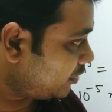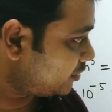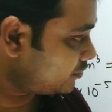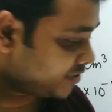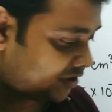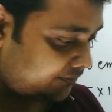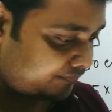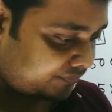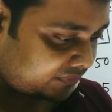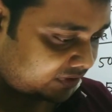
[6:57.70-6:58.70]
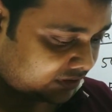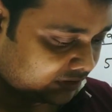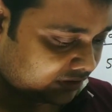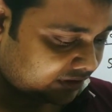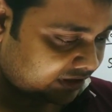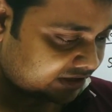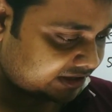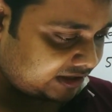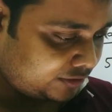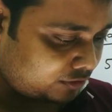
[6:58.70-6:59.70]
পরে করছি ঠিক আছে
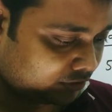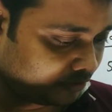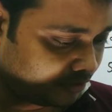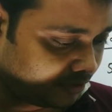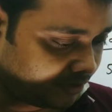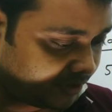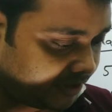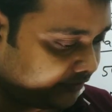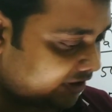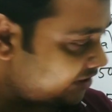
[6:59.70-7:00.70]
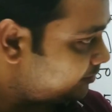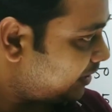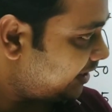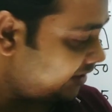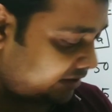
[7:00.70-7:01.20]
এটা হলো ডিভাইডেড বাই